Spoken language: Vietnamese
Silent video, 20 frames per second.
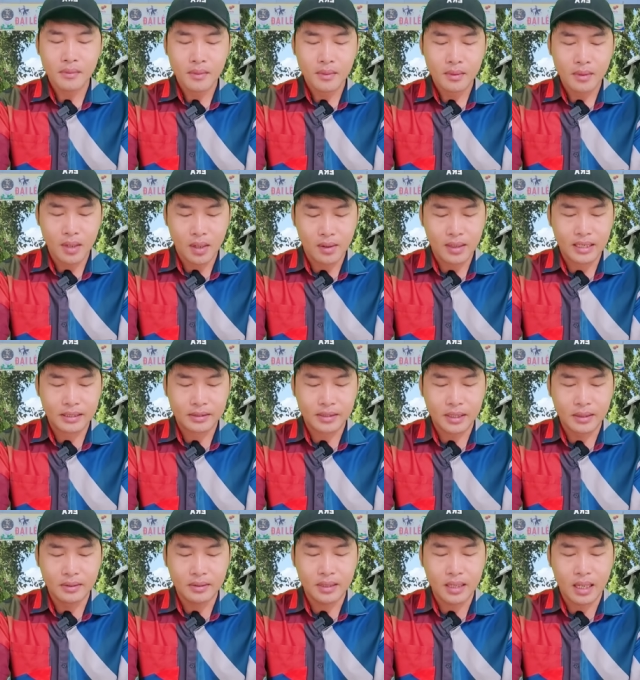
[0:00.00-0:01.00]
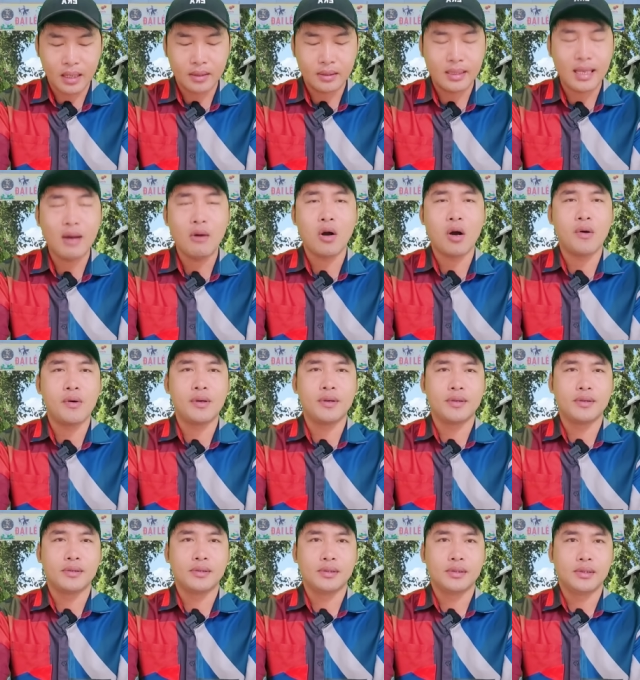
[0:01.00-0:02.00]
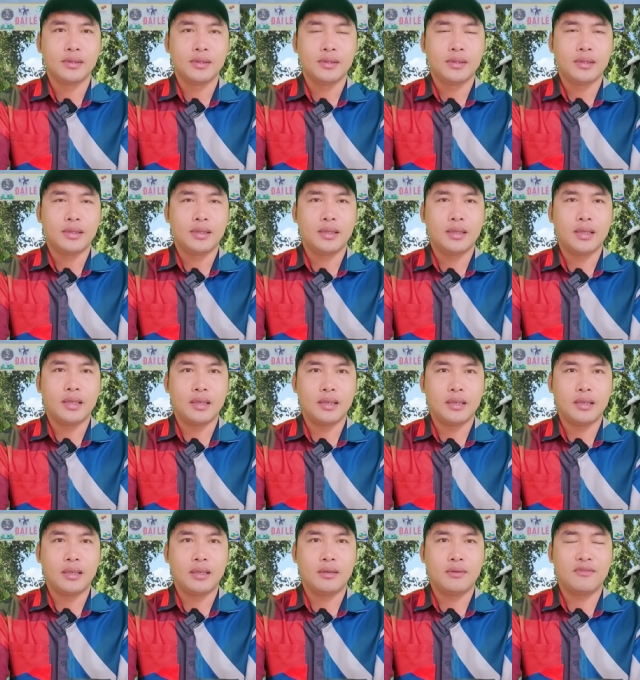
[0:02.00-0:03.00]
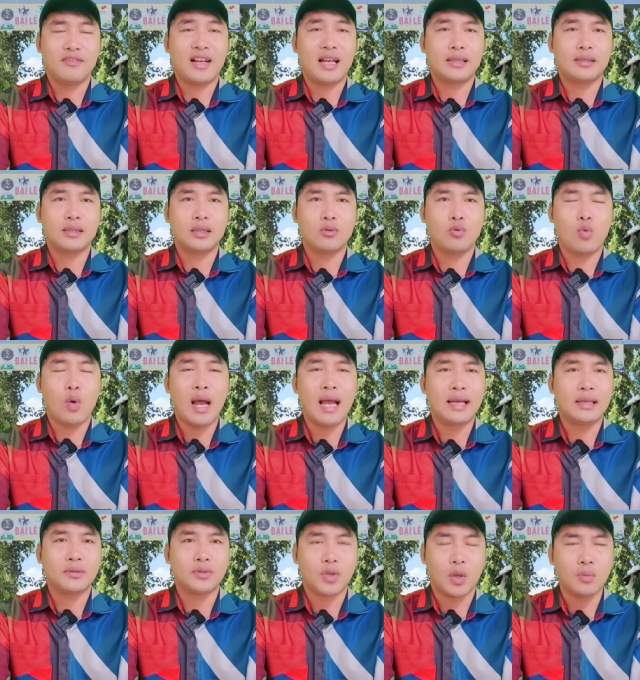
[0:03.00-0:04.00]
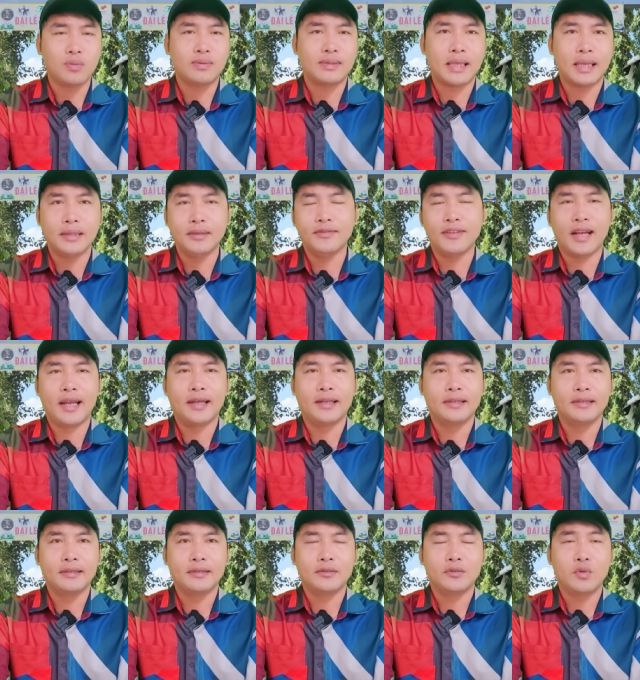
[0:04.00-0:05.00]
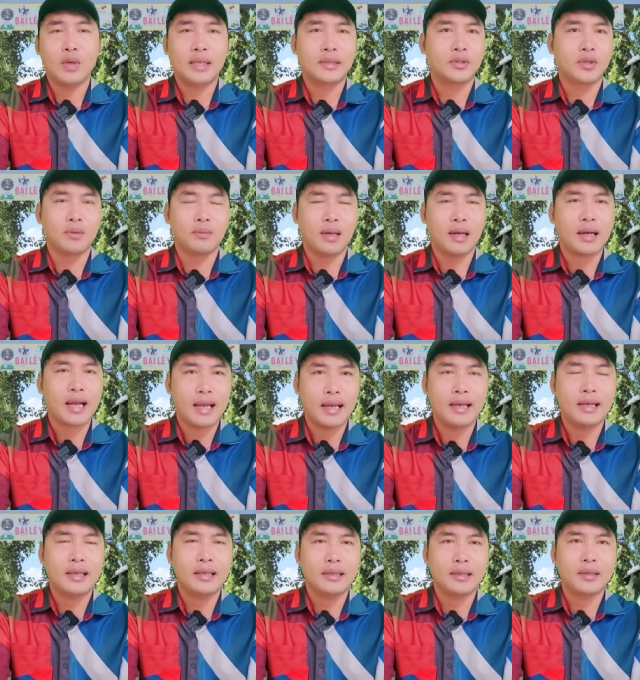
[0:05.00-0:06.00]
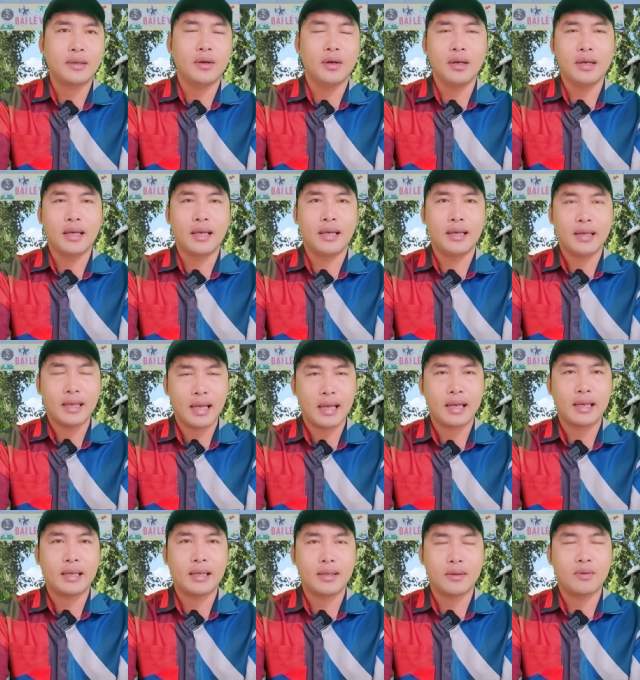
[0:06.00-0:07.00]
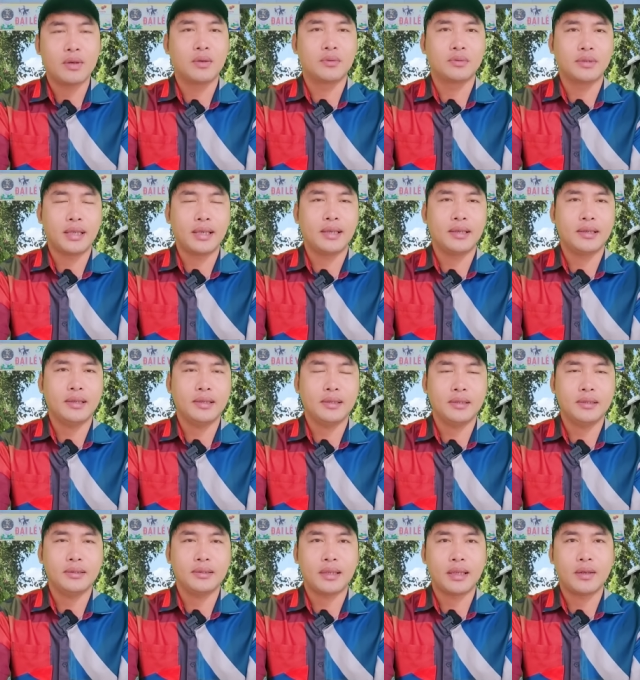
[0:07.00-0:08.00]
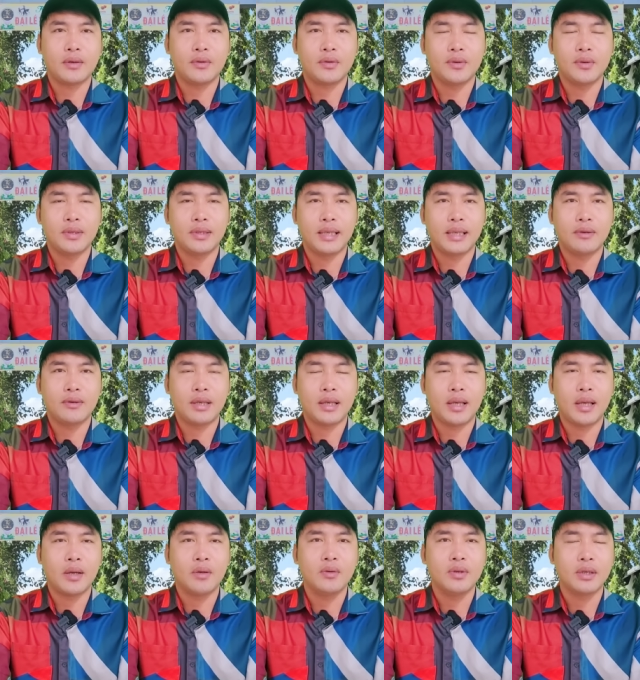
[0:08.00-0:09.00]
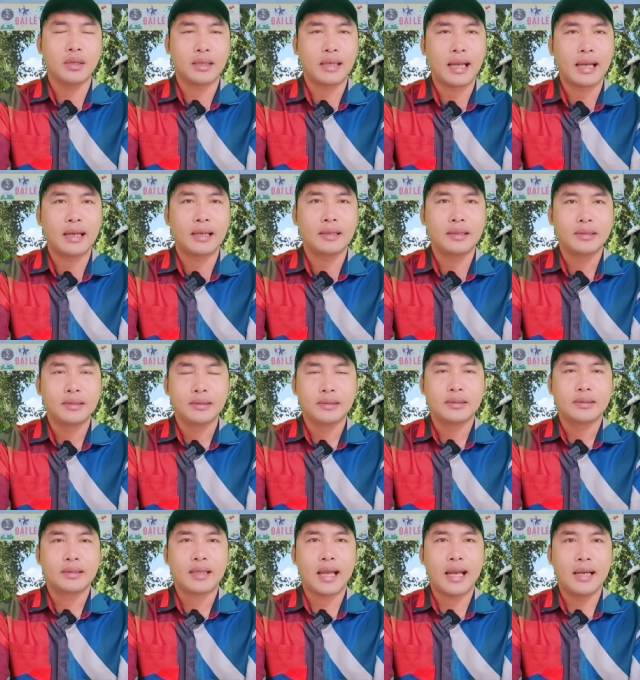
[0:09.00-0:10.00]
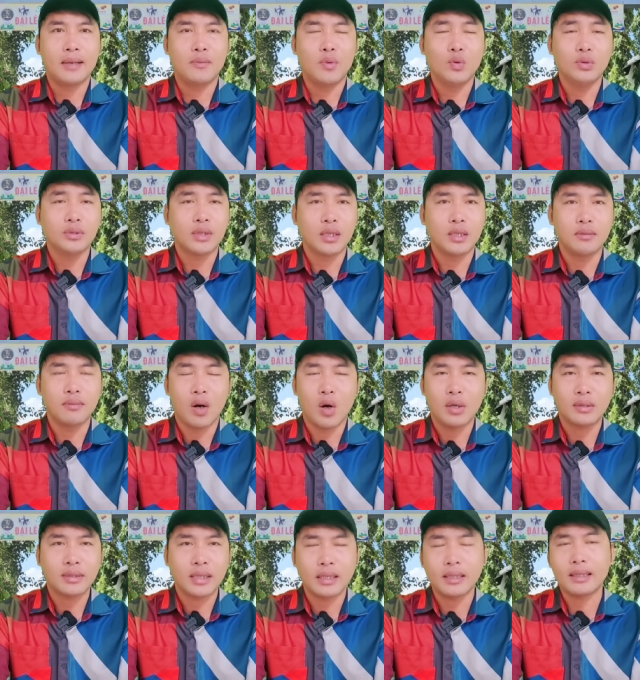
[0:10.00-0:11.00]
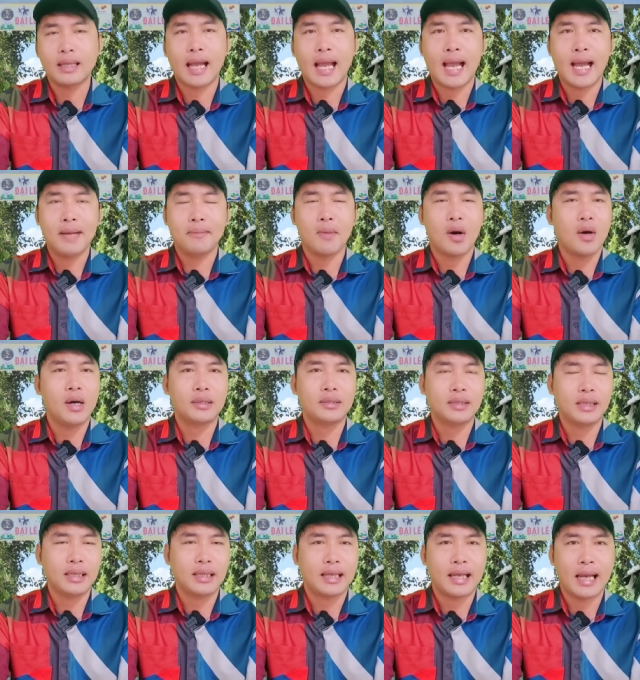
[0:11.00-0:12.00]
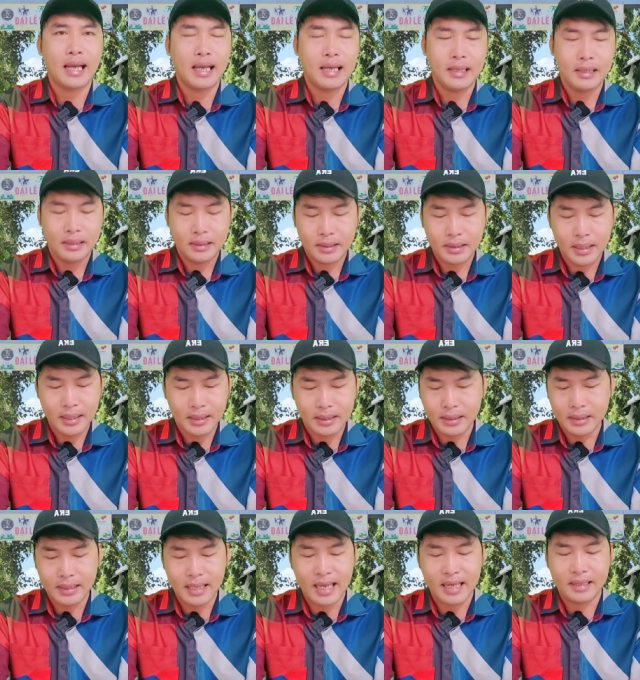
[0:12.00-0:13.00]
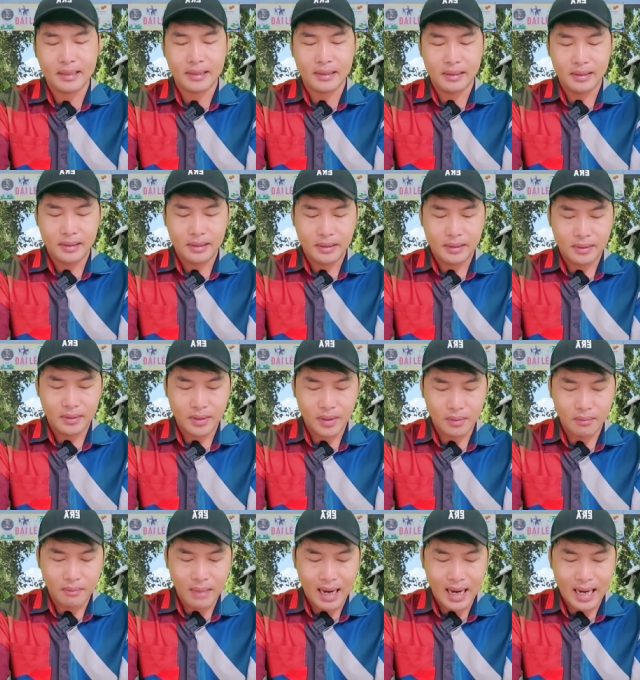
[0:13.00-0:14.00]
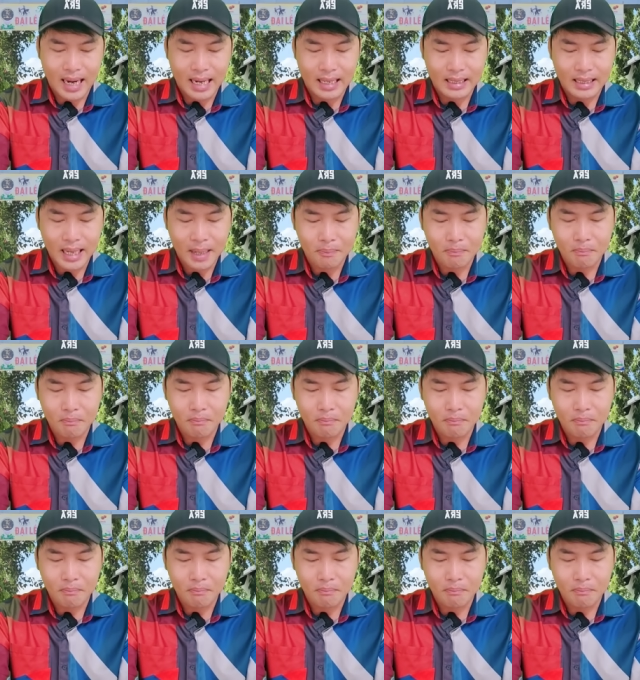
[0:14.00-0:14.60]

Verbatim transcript: gọi là xin rời giáo hội à, và xin quan tục trở về quan tục ở đây thì có nghĩa rằng cái điều đầu tiên đó thì cô chú anh chị có thể hiểu được rằng thầy muốn từ bỏ tất cả bỏ hết tất cả chức danh rồi bằng cấp